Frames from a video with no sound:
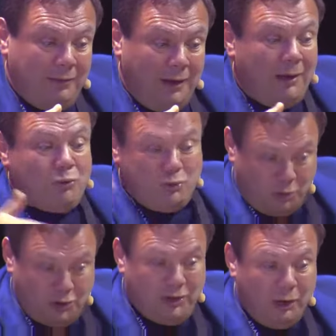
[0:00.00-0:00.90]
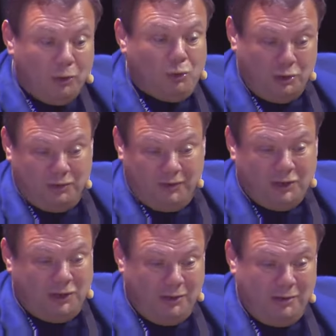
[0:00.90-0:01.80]
А уж очень далеко тоже в
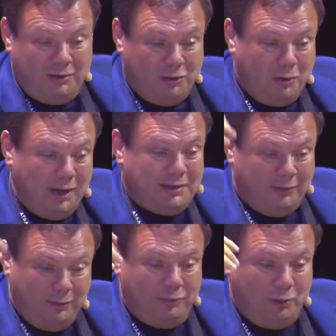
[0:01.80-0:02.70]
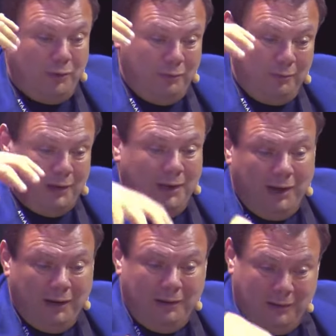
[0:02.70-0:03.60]
нашей ситуации, вот в той
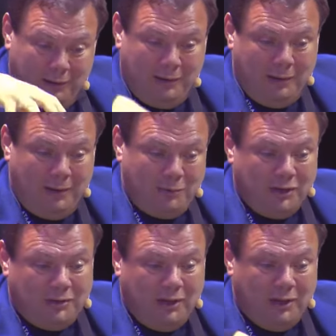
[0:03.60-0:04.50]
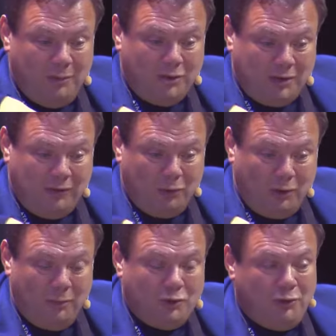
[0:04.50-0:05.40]
модели э, общественно-экономической, в
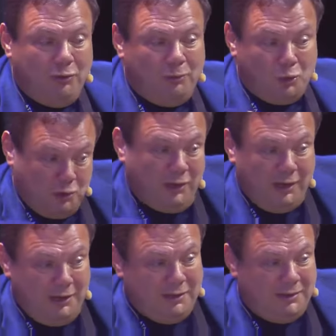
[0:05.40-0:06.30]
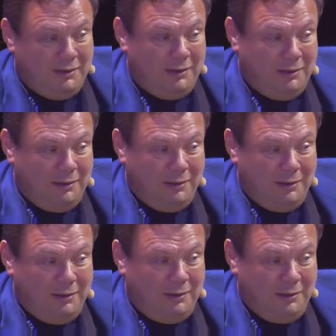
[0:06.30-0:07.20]
которой мы живем, тоже находиться,
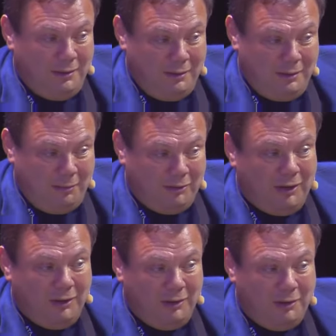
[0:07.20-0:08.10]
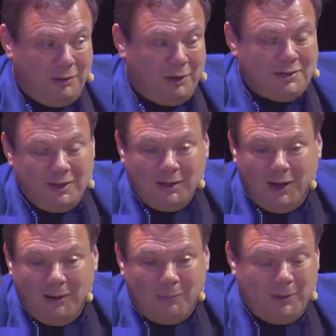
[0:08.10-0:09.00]
э, я бы сказал,
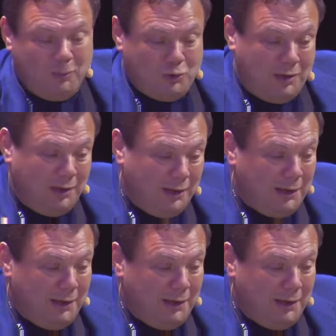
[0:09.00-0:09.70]
нерационально, потому что